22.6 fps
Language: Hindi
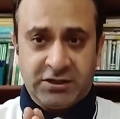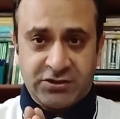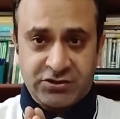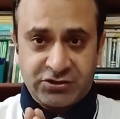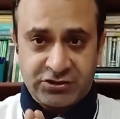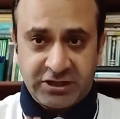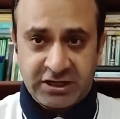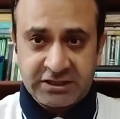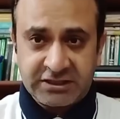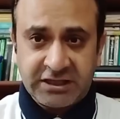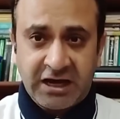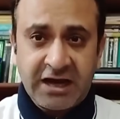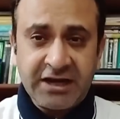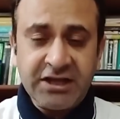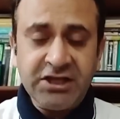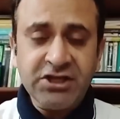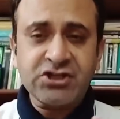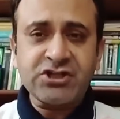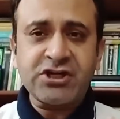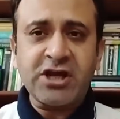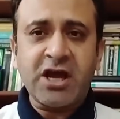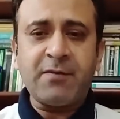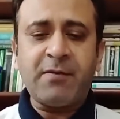
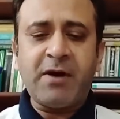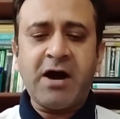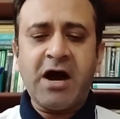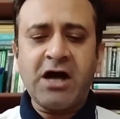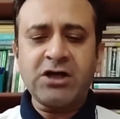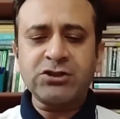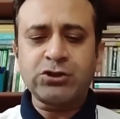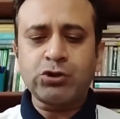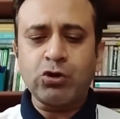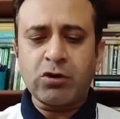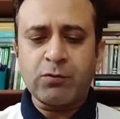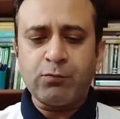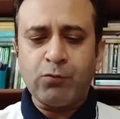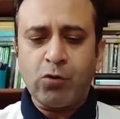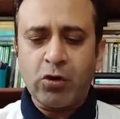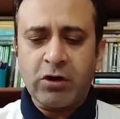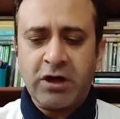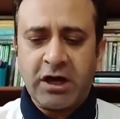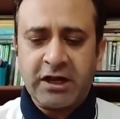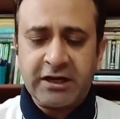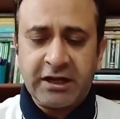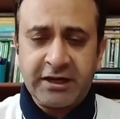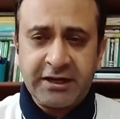जरदारी शहबाज और
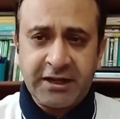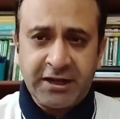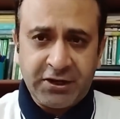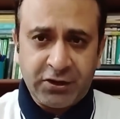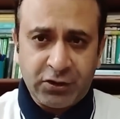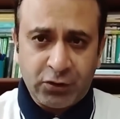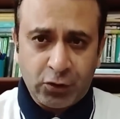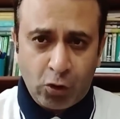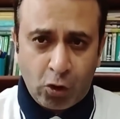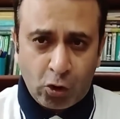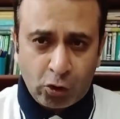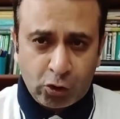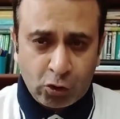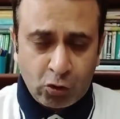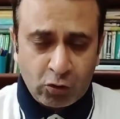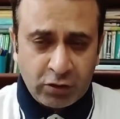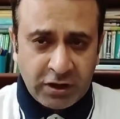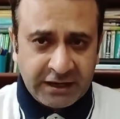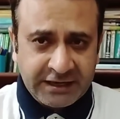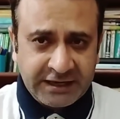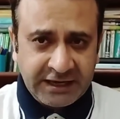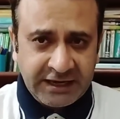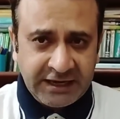मौलाना ने नोटों
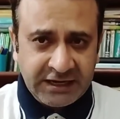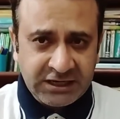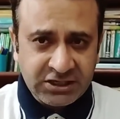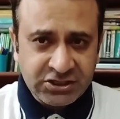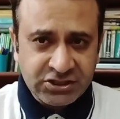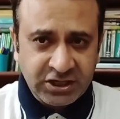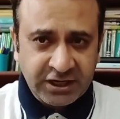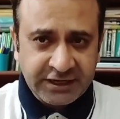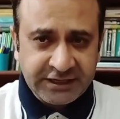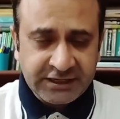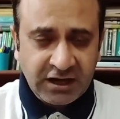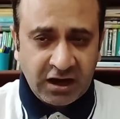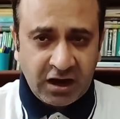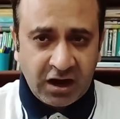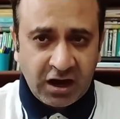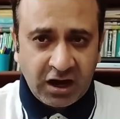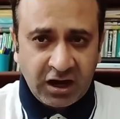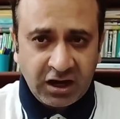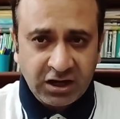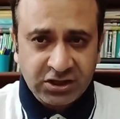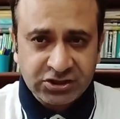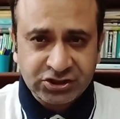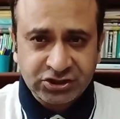का खेल यानी
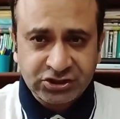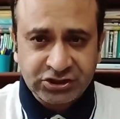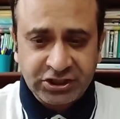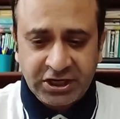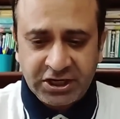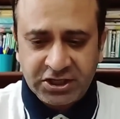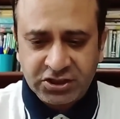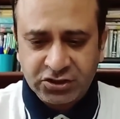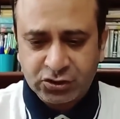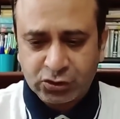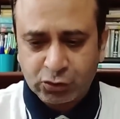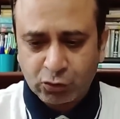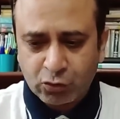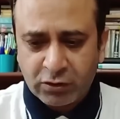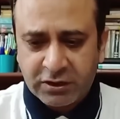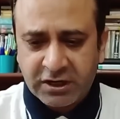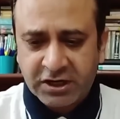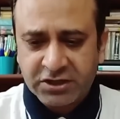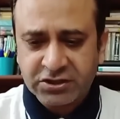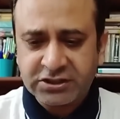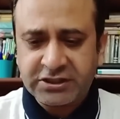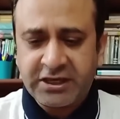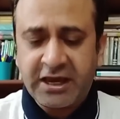हार्स ट्रेडिंग शुरू
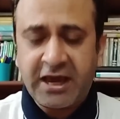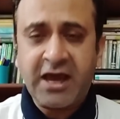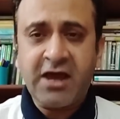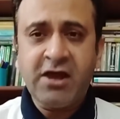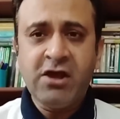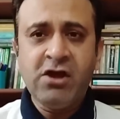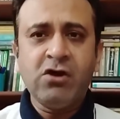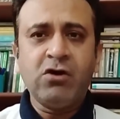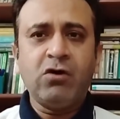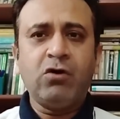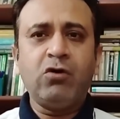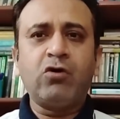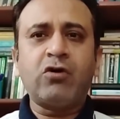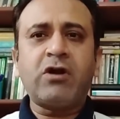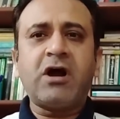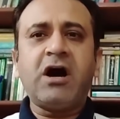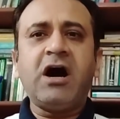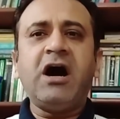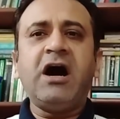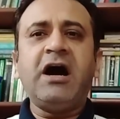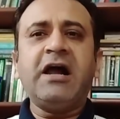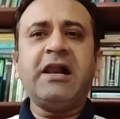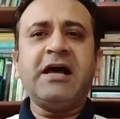कर दी है और
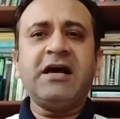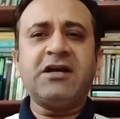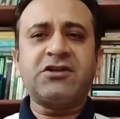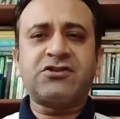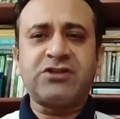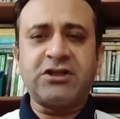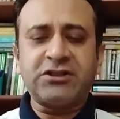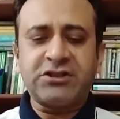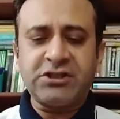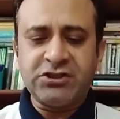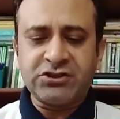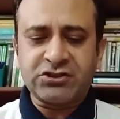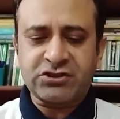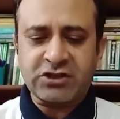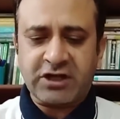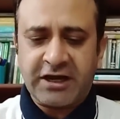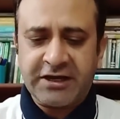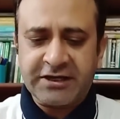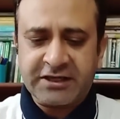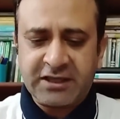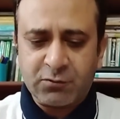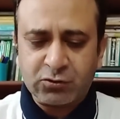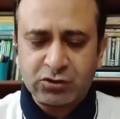आला सती
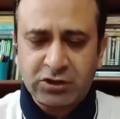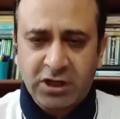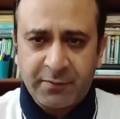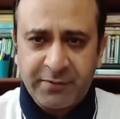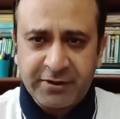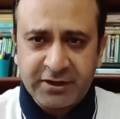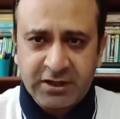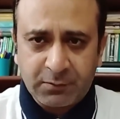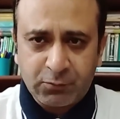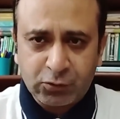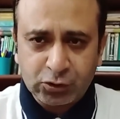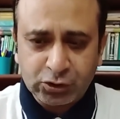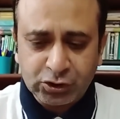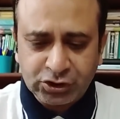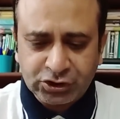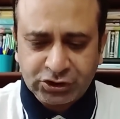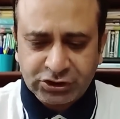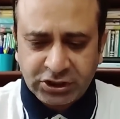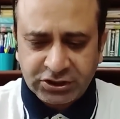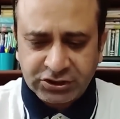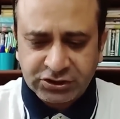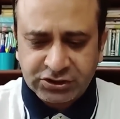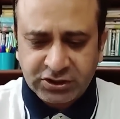जराए के मुताबिक
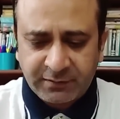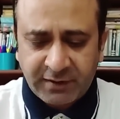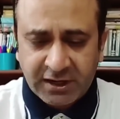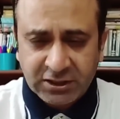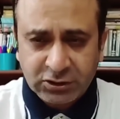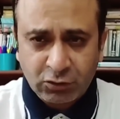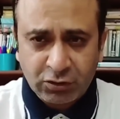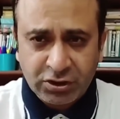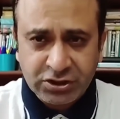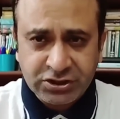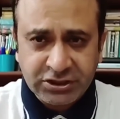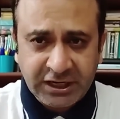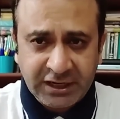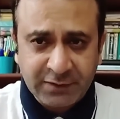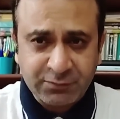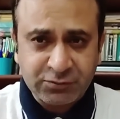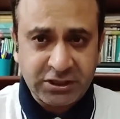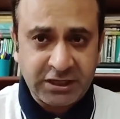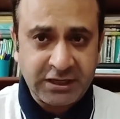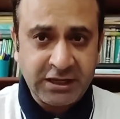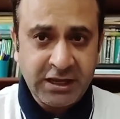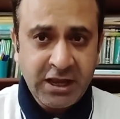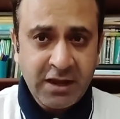अपोजिशन जमातों की जानब
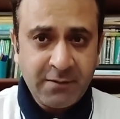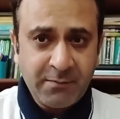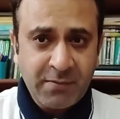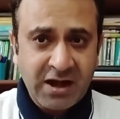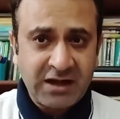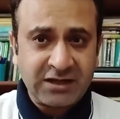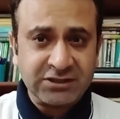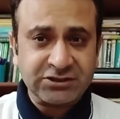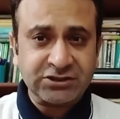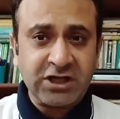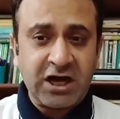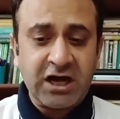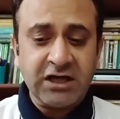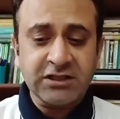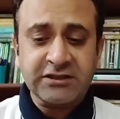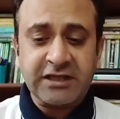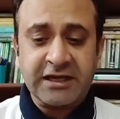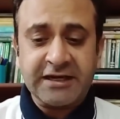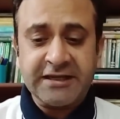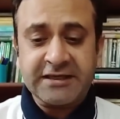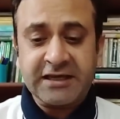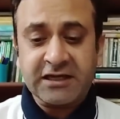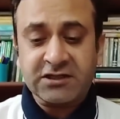से पाकिस्तान
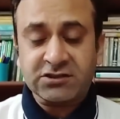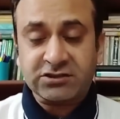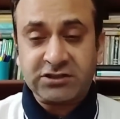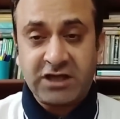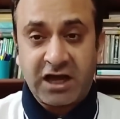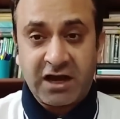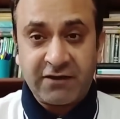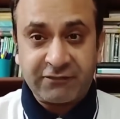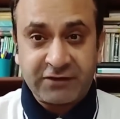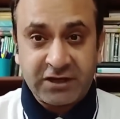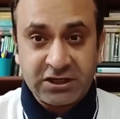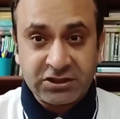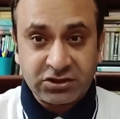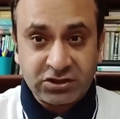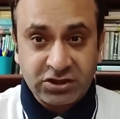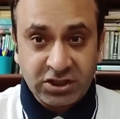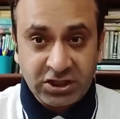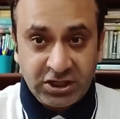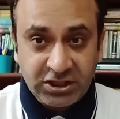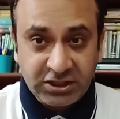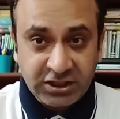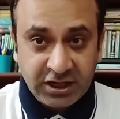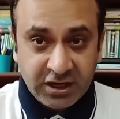तहरीक इंसाफ के
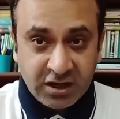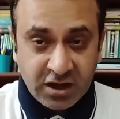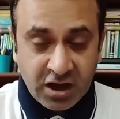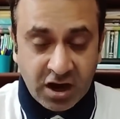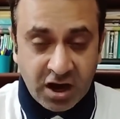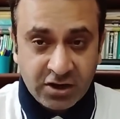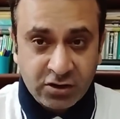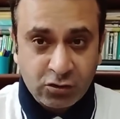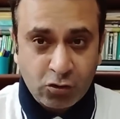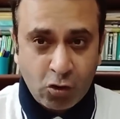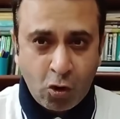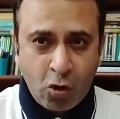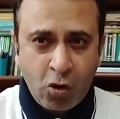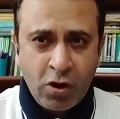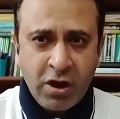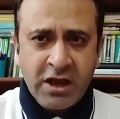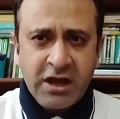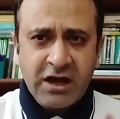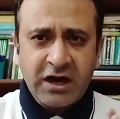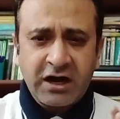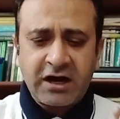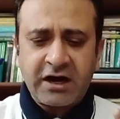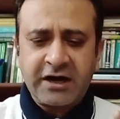तीन अरकान को
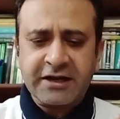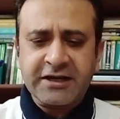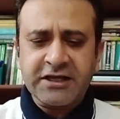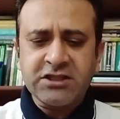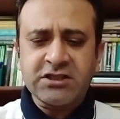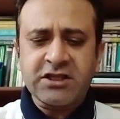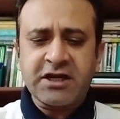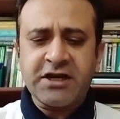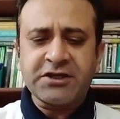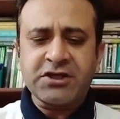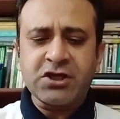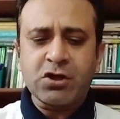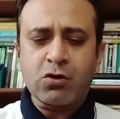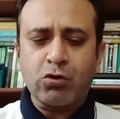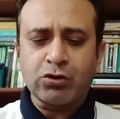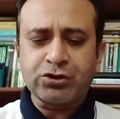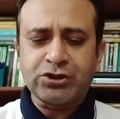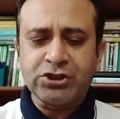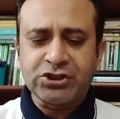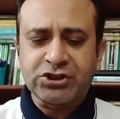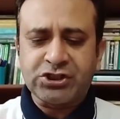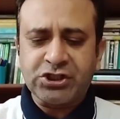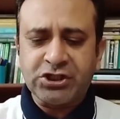खरीदने की
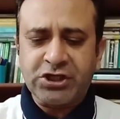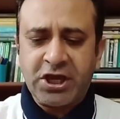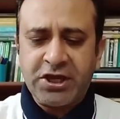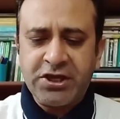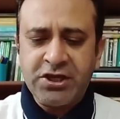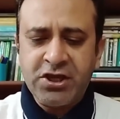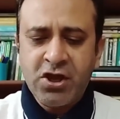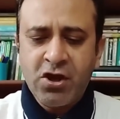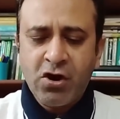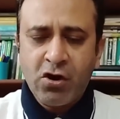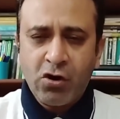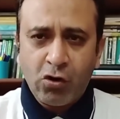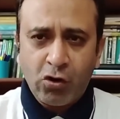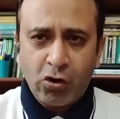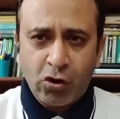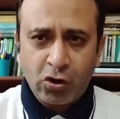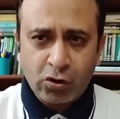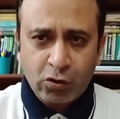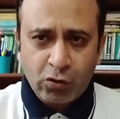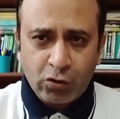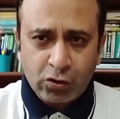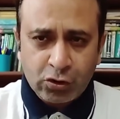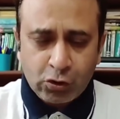कोशिश की गई
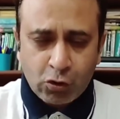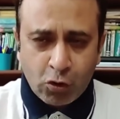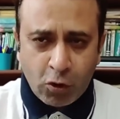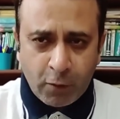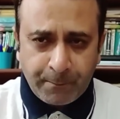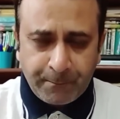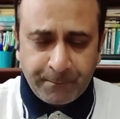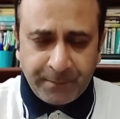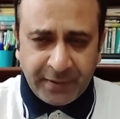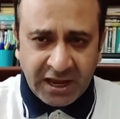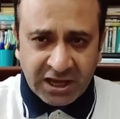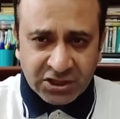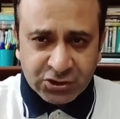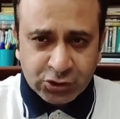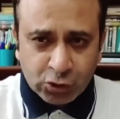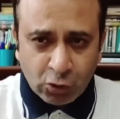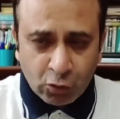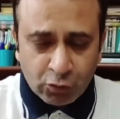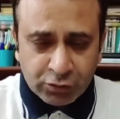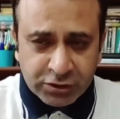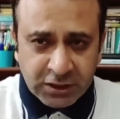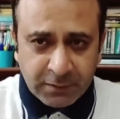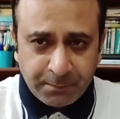और उनको
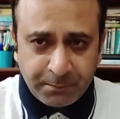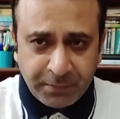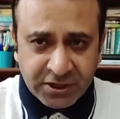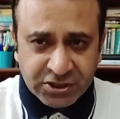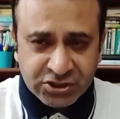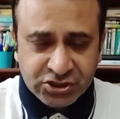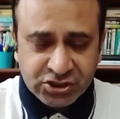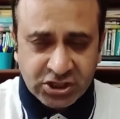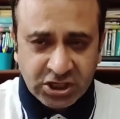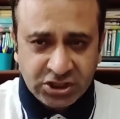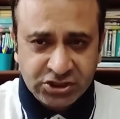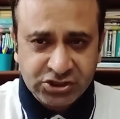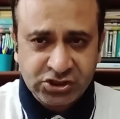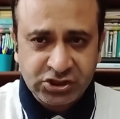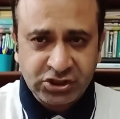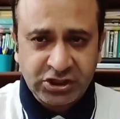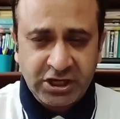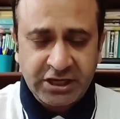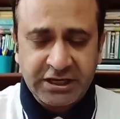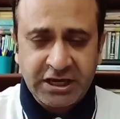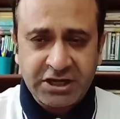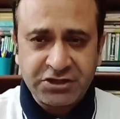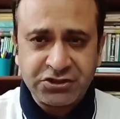पैसों की पेशकश की
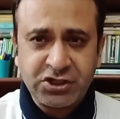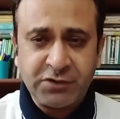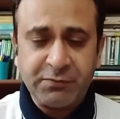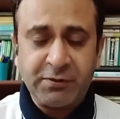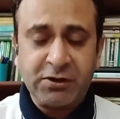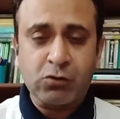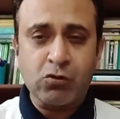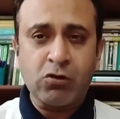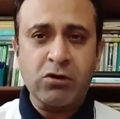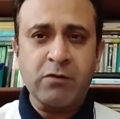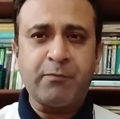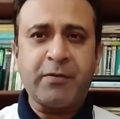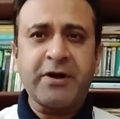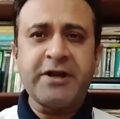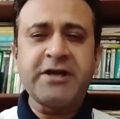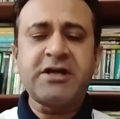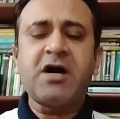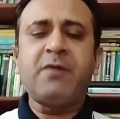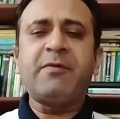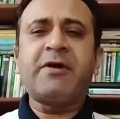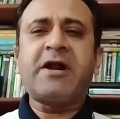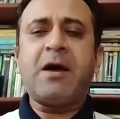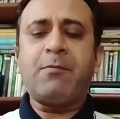गई है जी बिल्कुल बड़ी
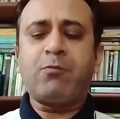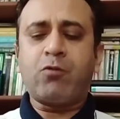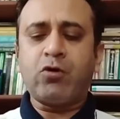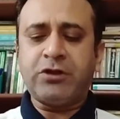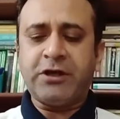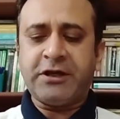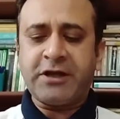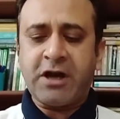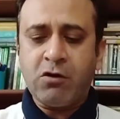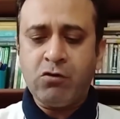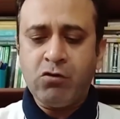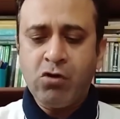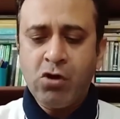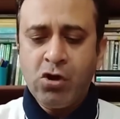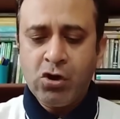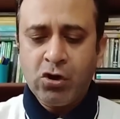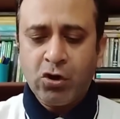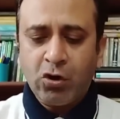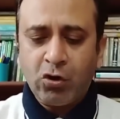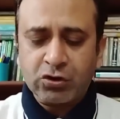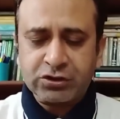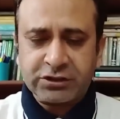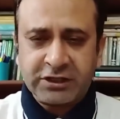खबर आपको दे रहा हूं
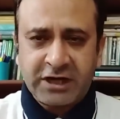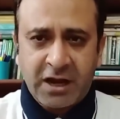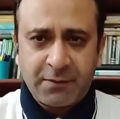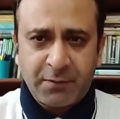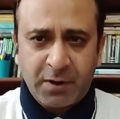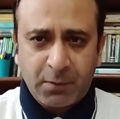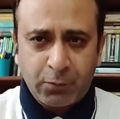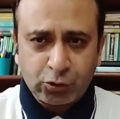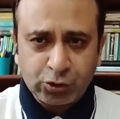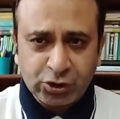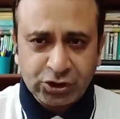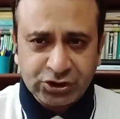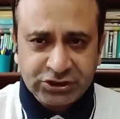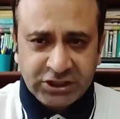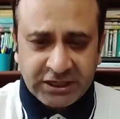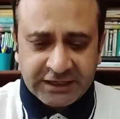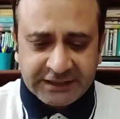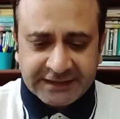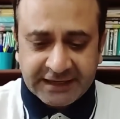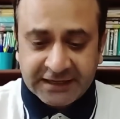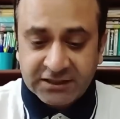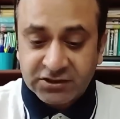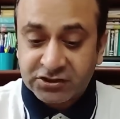और जनाब
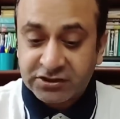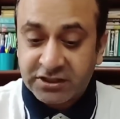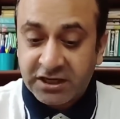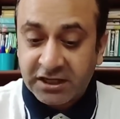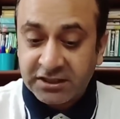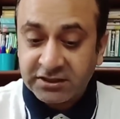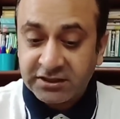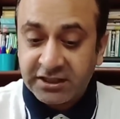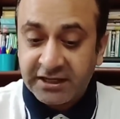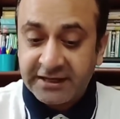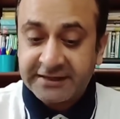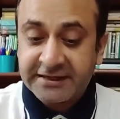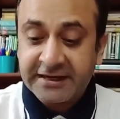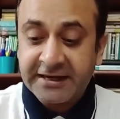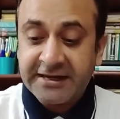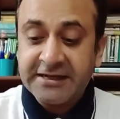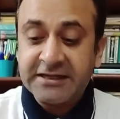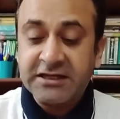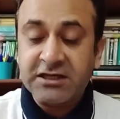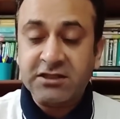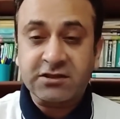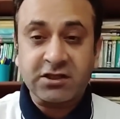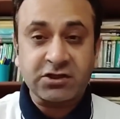अपोजिशन के इस गंदे
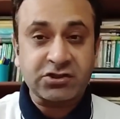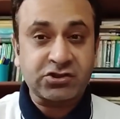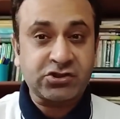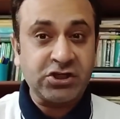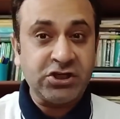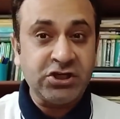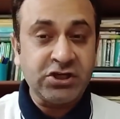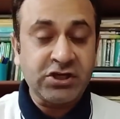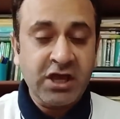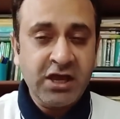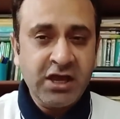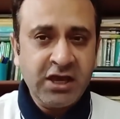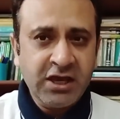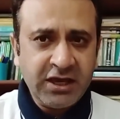खेल की तस्दीक